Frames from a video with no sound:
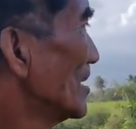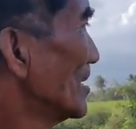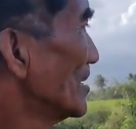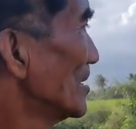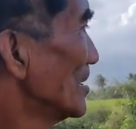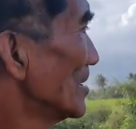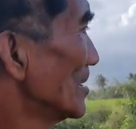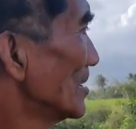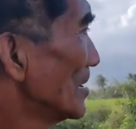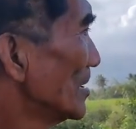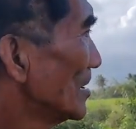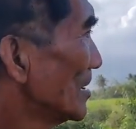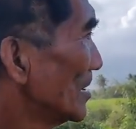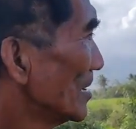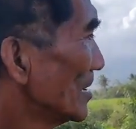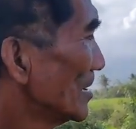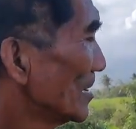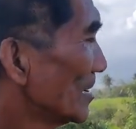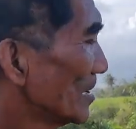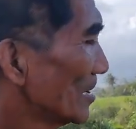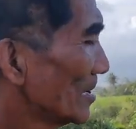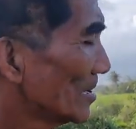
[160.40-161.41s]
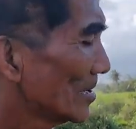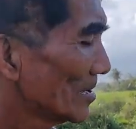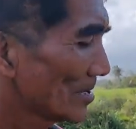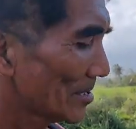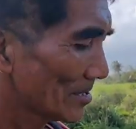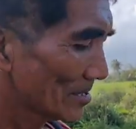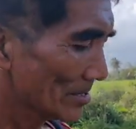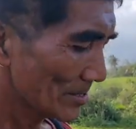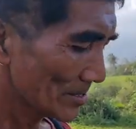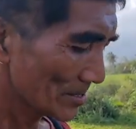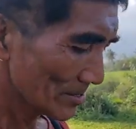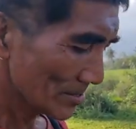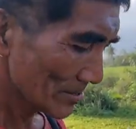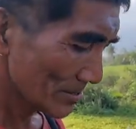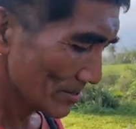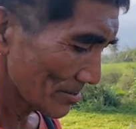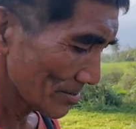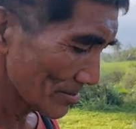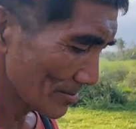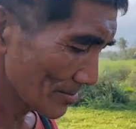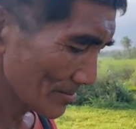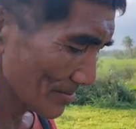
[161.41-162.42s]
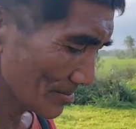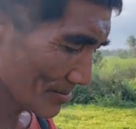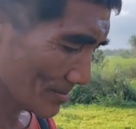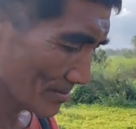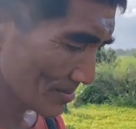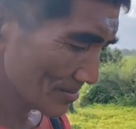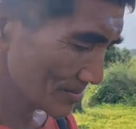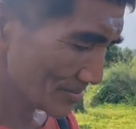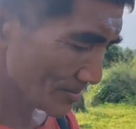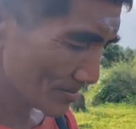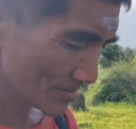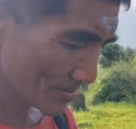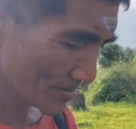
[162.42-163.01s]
Oo. Oh. Ano masasabi mo doon